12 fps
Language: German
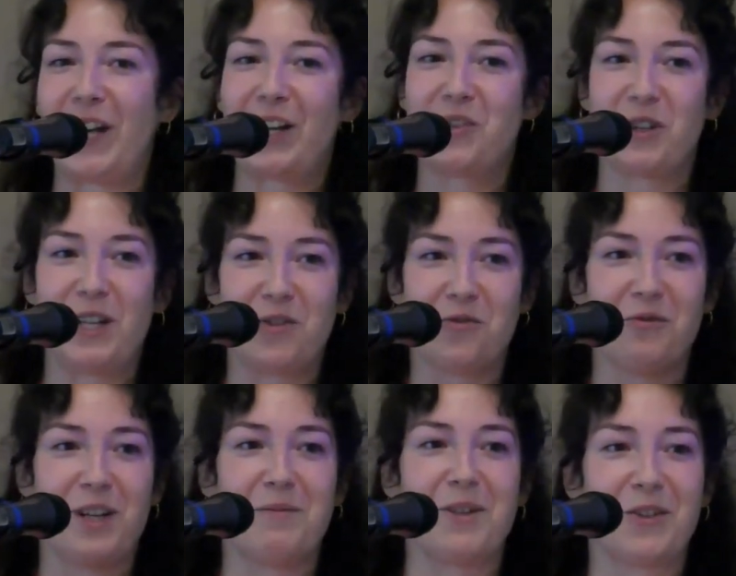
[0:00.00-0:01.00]
Aktuell dürfen
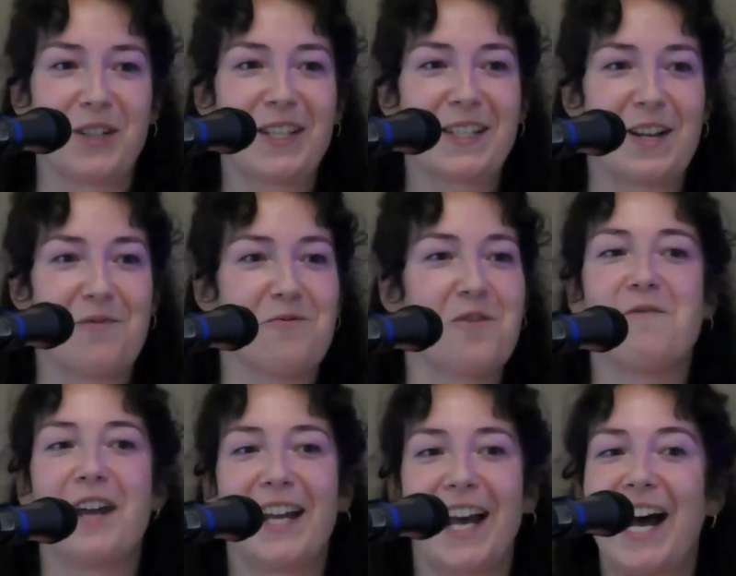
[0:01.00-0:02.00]
wir aber noch nichts davor
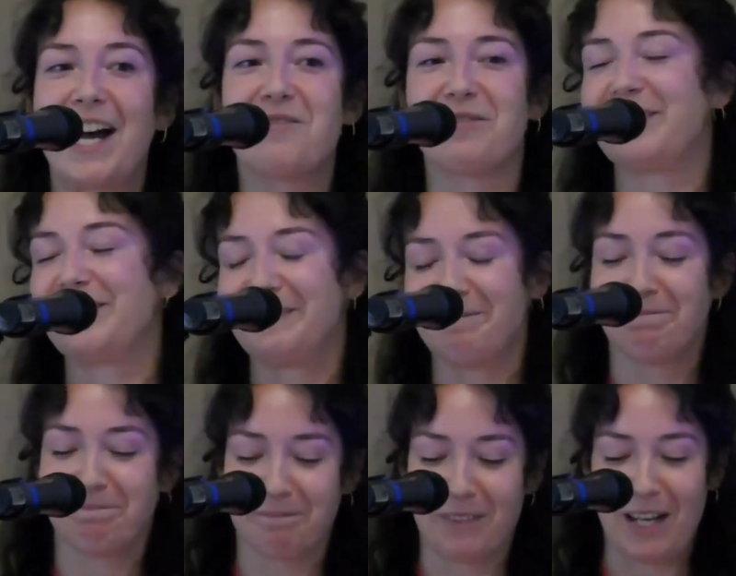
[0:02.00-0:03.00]
weggreifen,
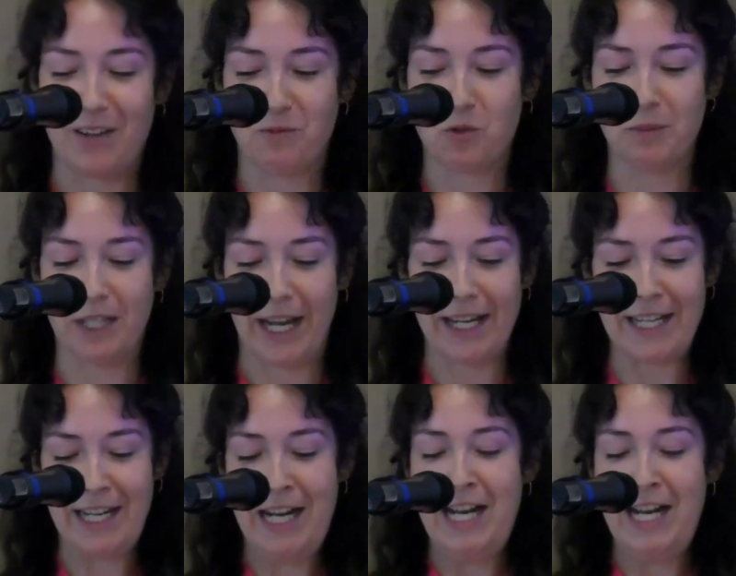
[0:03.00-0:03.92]
ähm, tut mir leid.